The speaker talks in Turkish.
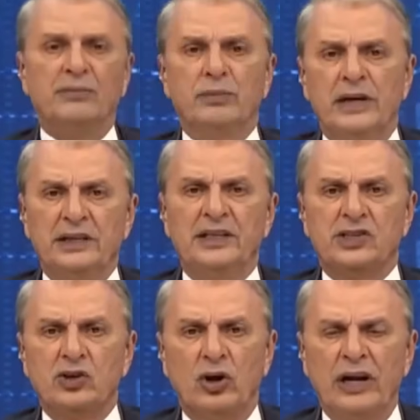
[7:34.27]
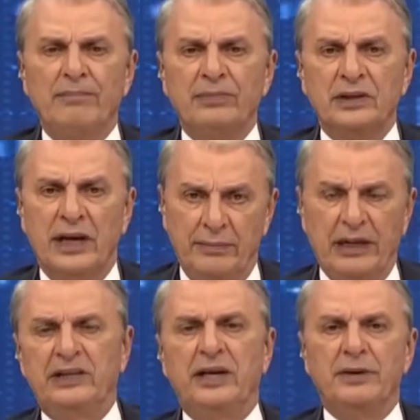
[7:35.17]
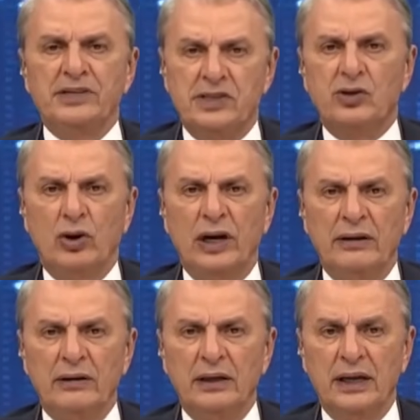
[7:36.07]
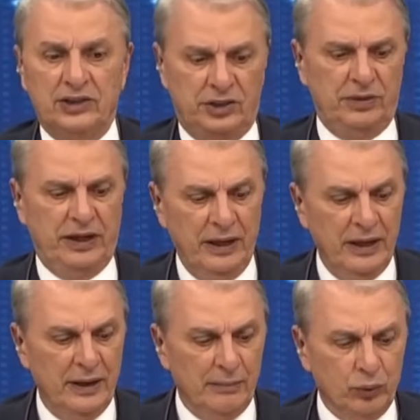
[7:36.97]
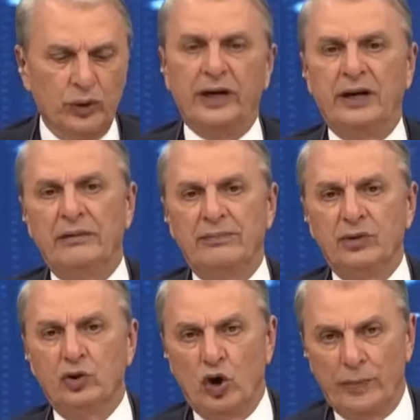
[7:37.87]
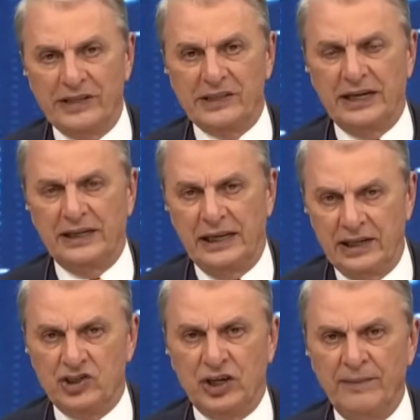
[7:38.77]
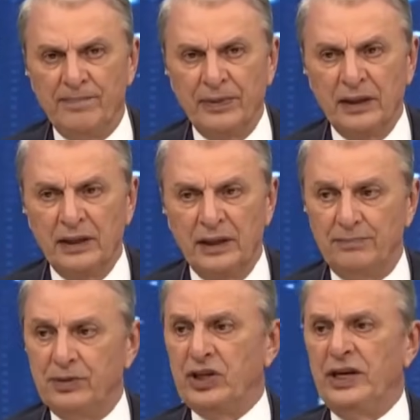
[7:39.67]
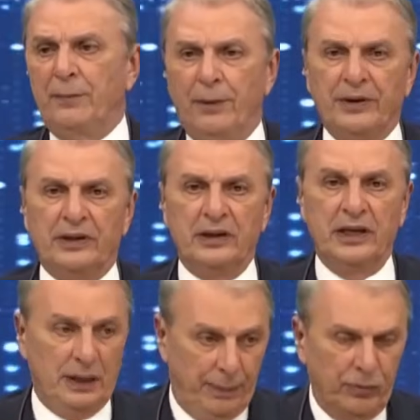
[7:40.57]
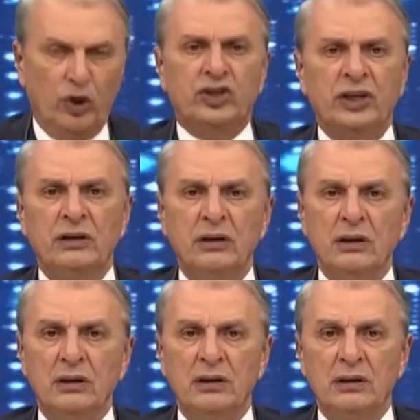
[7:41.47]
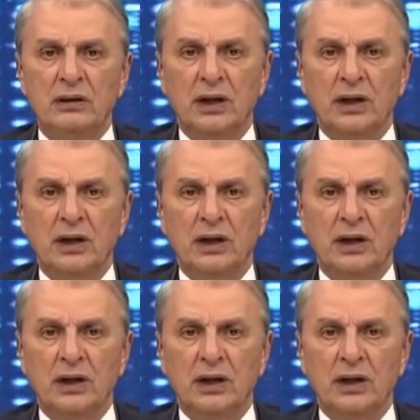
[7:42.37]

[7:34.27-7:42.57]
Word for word: E, İstanbul Belediyesi de öyle. Yani belediye meclisi de öyle. E şimdi bunları görmezden gelince e bir şey yapamadı. E yapamıyor ki.